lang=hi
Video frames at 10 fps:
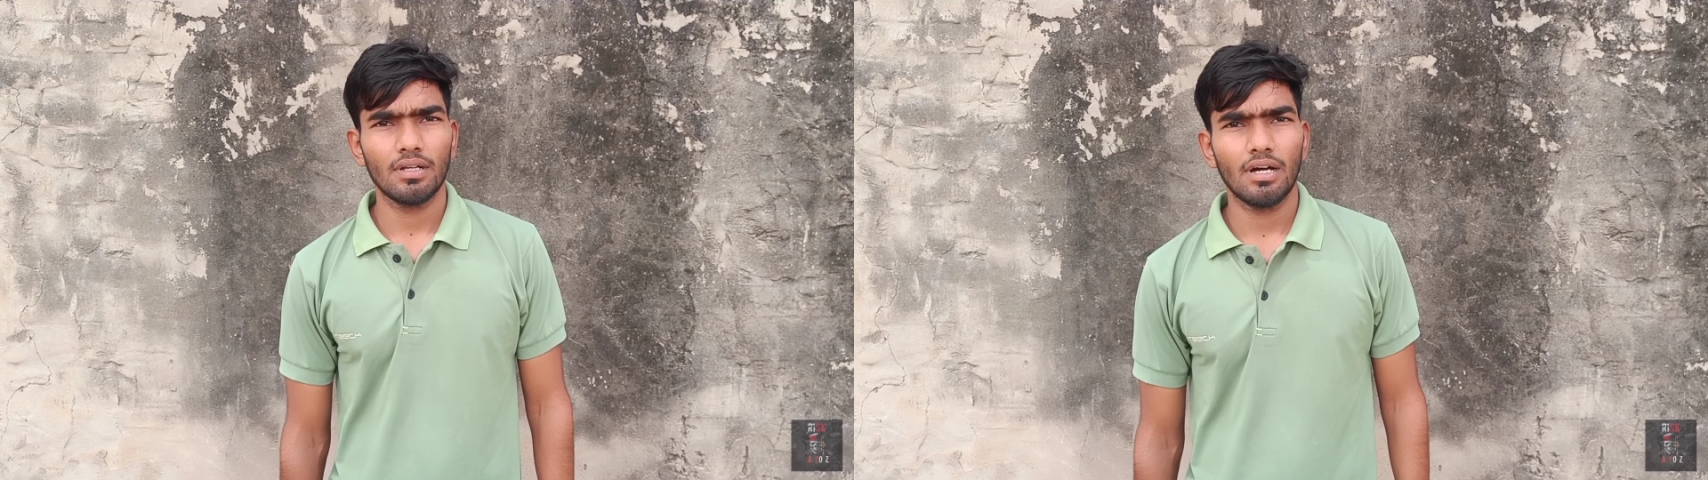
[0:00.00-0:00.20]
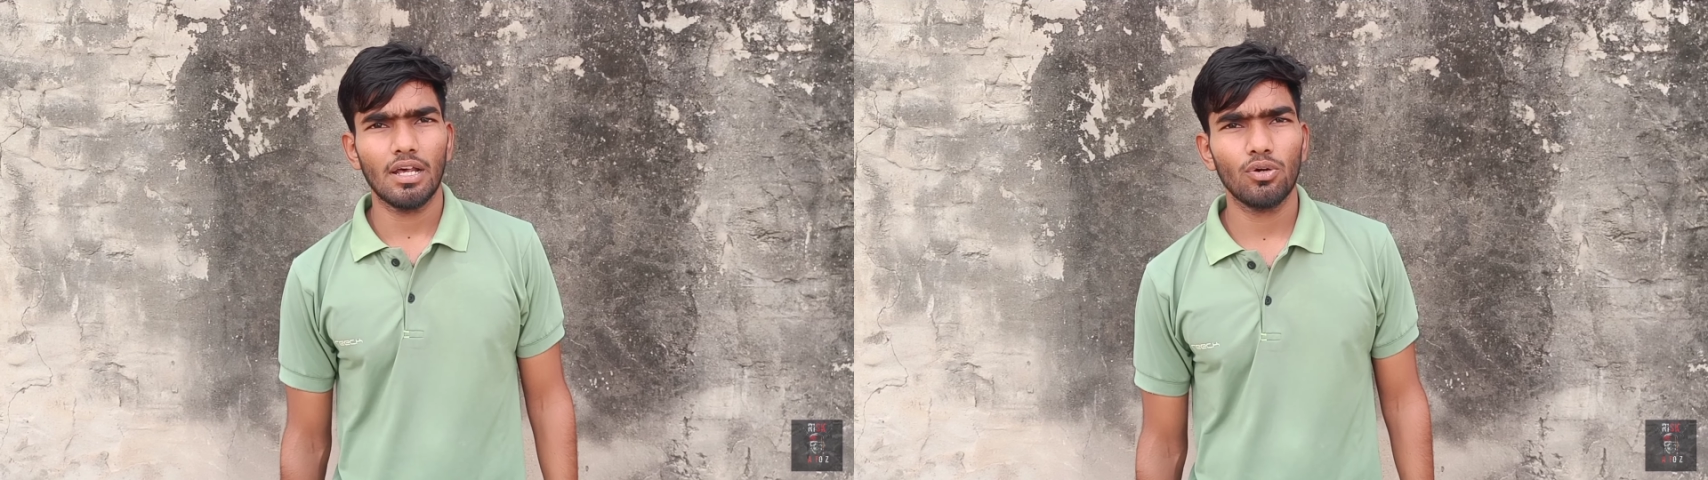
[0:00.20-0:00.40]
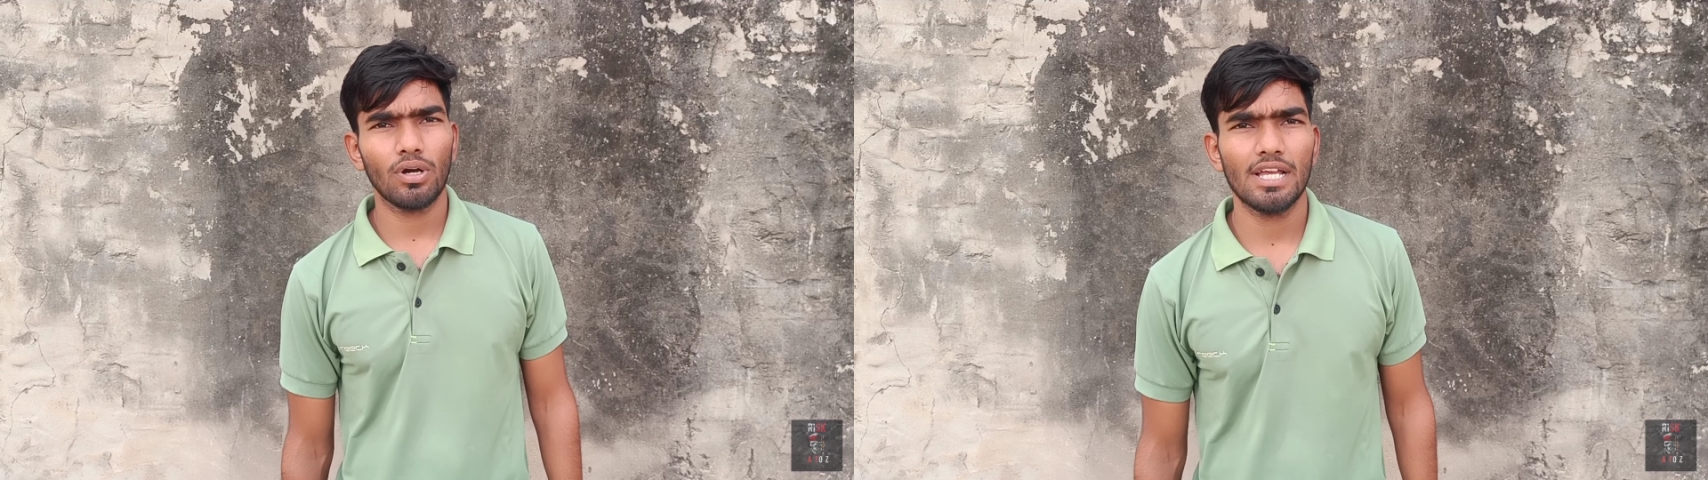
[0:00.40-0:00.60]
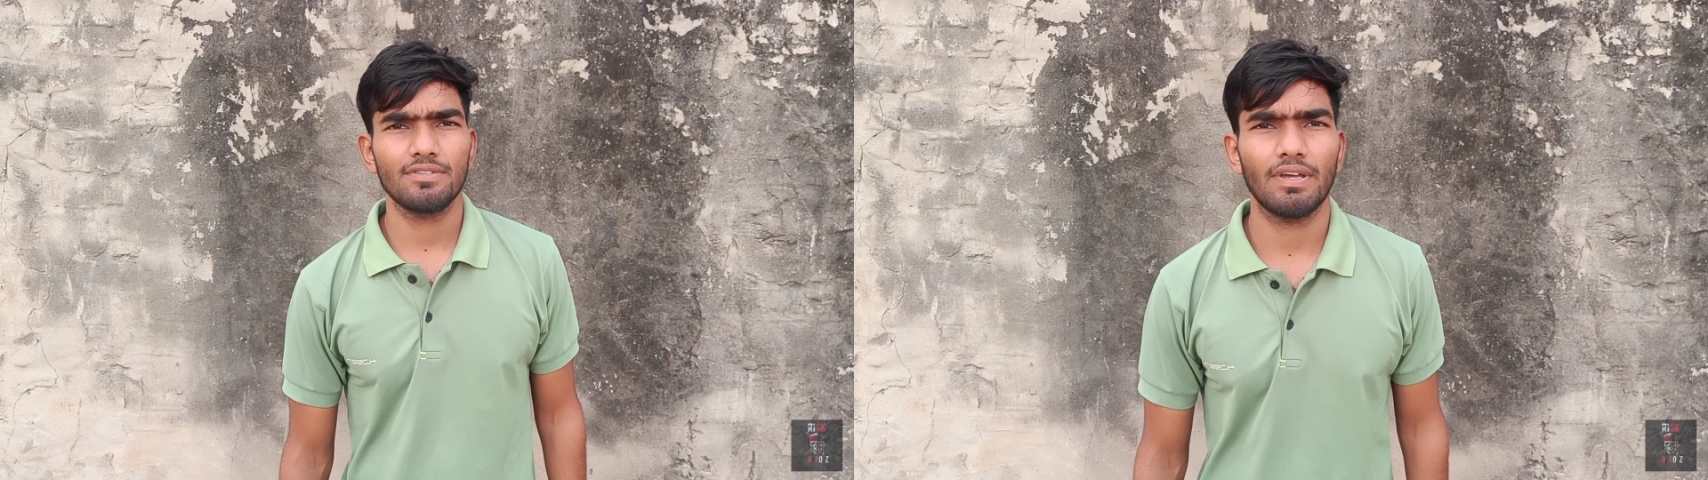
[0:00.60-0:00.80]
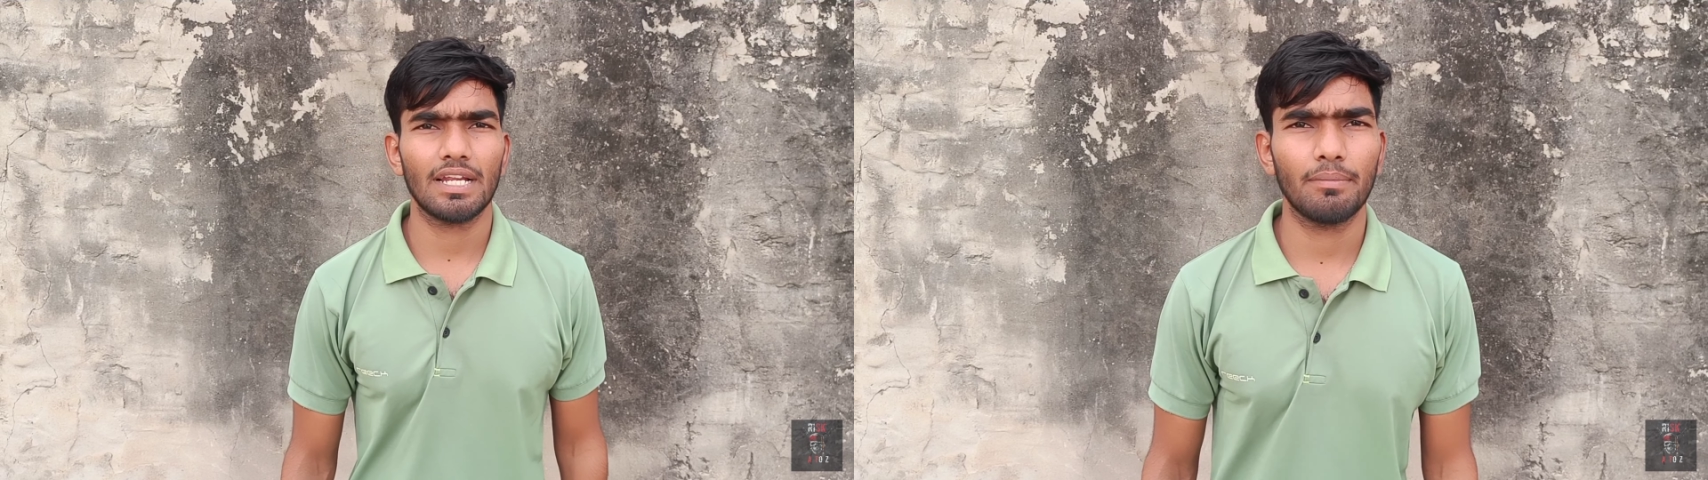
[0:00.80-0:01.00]
हेलो गाइस
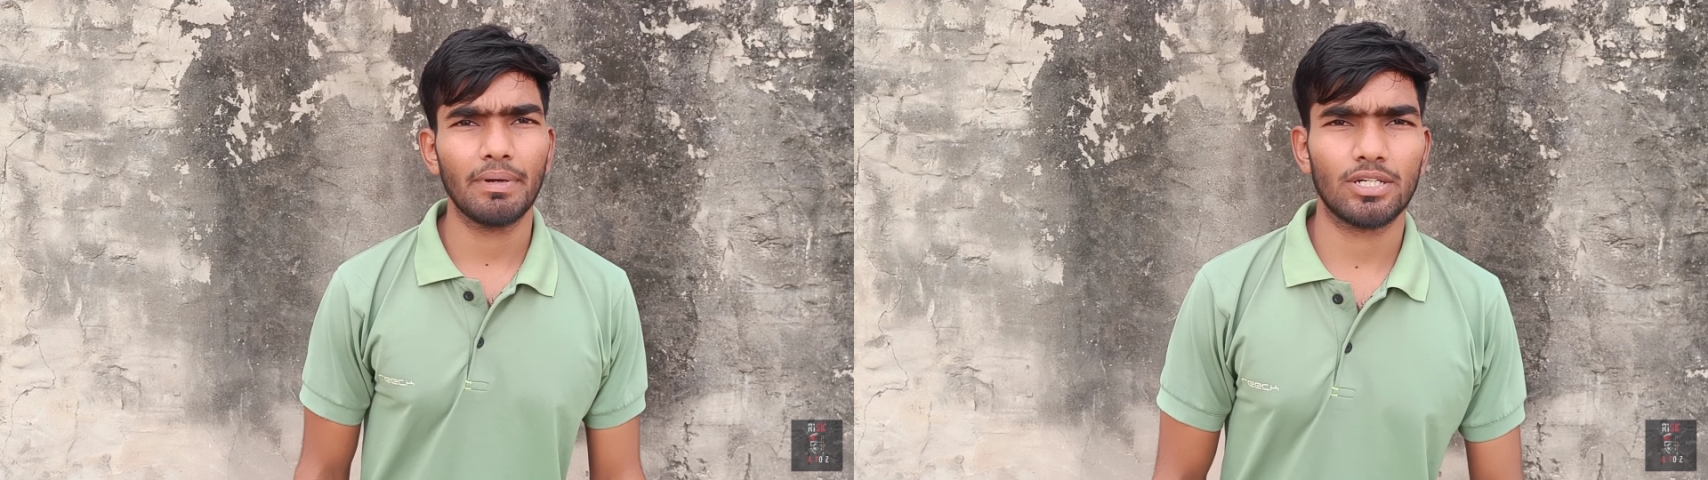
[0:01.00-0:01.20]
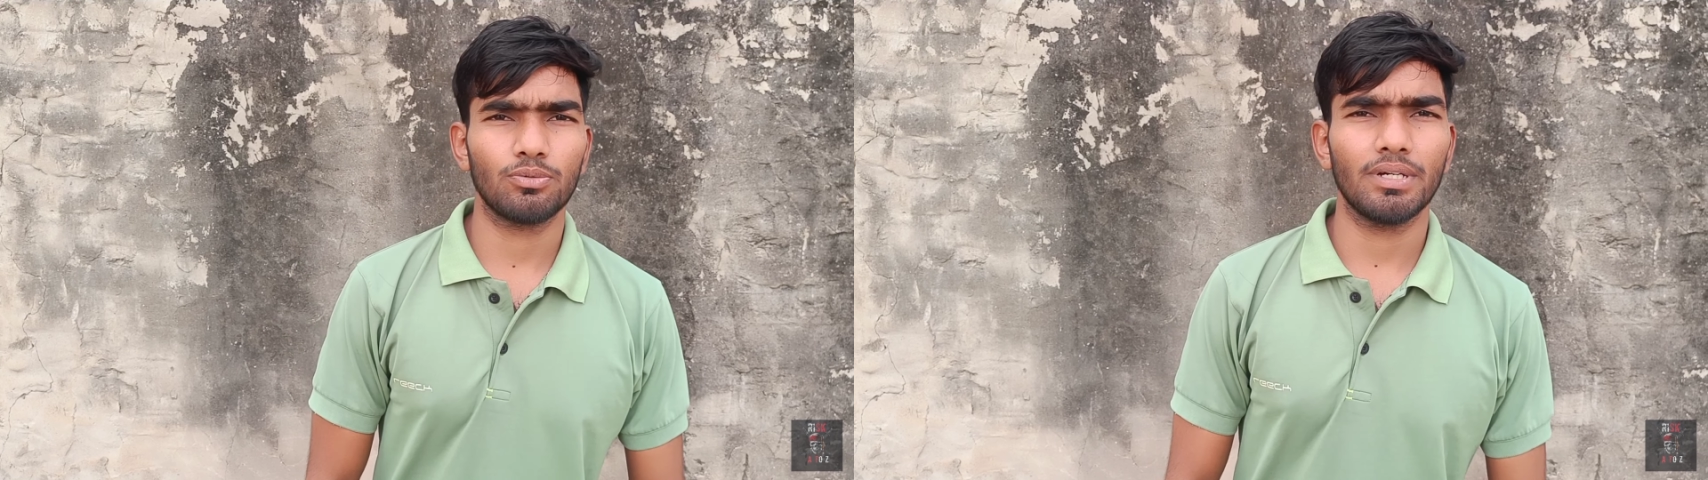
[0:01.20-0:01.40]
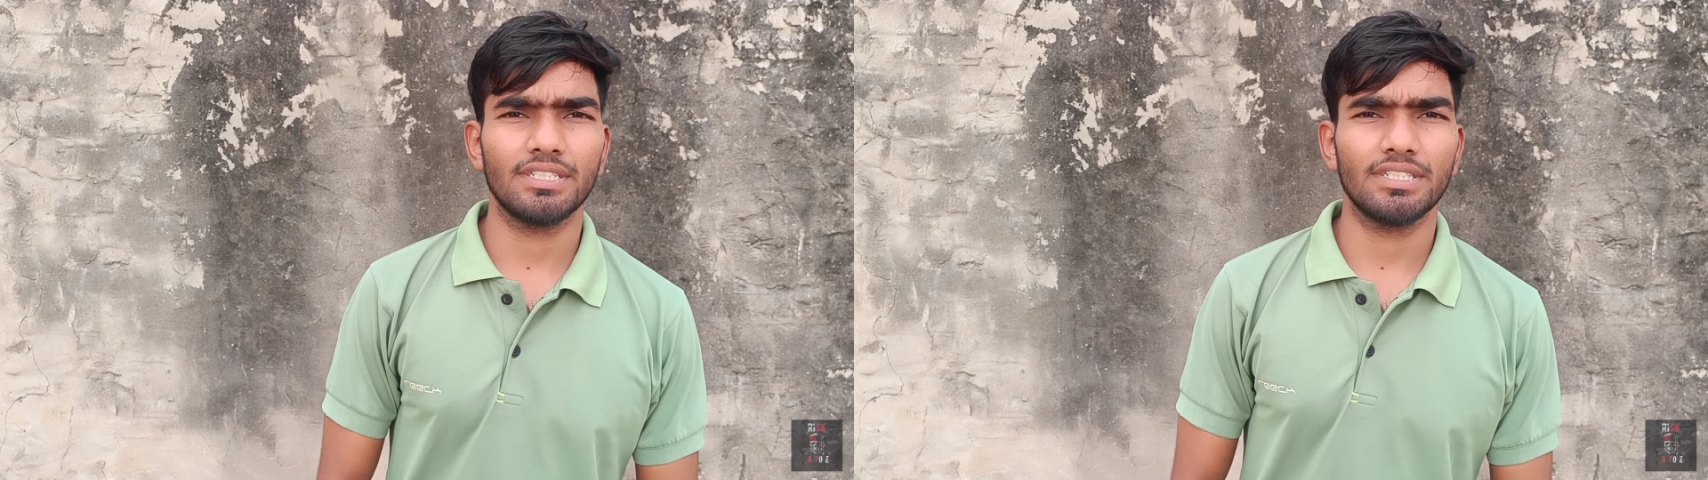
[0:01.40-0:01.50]
वेलकम बैक टू माय